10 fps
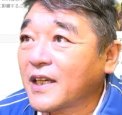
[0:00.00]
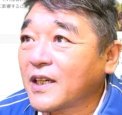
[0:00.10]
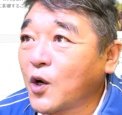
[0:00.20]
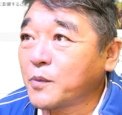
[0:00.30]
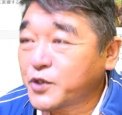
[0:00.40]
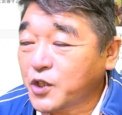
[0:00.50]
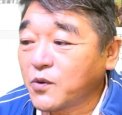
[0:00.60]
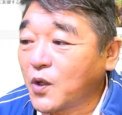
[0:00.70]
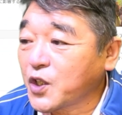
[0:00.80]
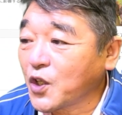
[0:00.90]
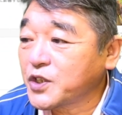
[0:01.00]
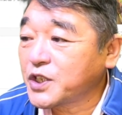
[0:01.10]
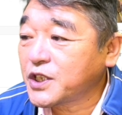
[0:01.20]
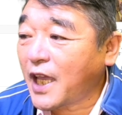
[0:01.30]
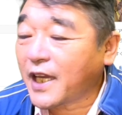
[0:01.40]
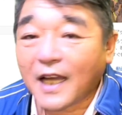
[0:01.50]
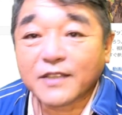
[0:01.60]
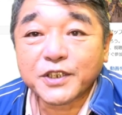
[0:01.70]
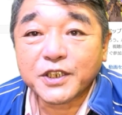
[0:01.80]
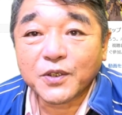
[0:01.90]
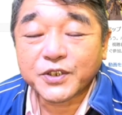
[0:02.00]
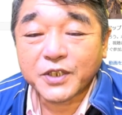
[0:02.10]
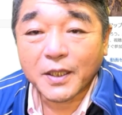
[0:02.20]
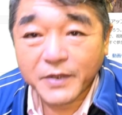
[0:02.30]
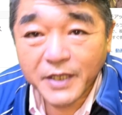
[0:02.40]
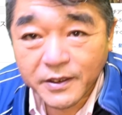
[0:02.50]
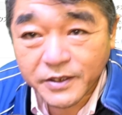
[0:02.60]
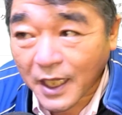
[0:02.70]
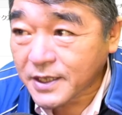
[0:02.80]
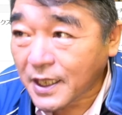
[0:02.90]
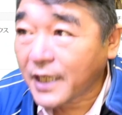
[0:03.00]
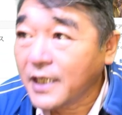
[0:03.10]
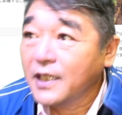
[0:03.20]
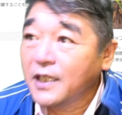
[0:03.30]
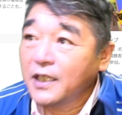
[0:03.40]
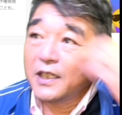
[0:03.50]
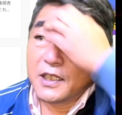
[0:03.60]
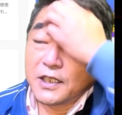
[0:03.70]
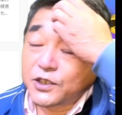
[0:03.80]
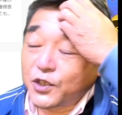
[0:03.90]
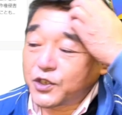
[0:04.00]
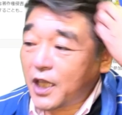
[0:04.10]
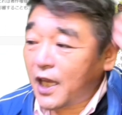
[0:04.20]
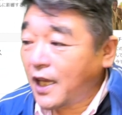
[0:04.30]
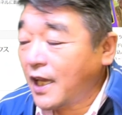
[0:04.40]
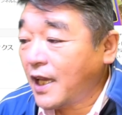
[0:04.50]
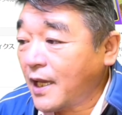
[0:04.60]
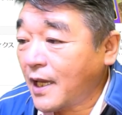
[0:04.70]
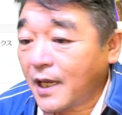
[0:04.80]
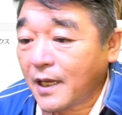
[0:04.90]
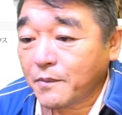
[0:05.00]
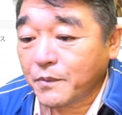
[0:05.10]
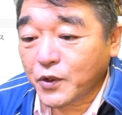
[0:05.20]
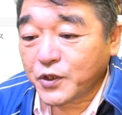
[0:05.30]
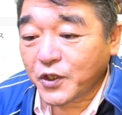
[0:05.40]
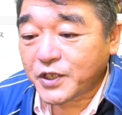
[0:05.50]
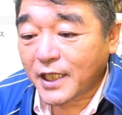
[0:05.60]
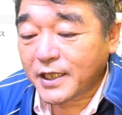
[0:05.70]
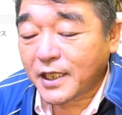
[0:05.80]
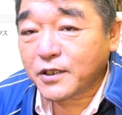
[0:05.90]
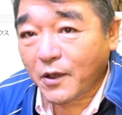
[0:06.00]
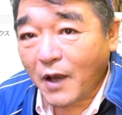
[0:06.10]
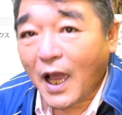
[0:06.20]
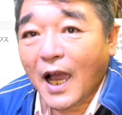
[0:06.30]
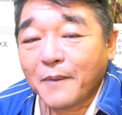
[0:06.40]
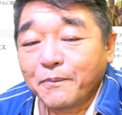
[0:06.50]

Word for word: オプションを表示して確認をしてみてください。そして、僕のチャンネルでは、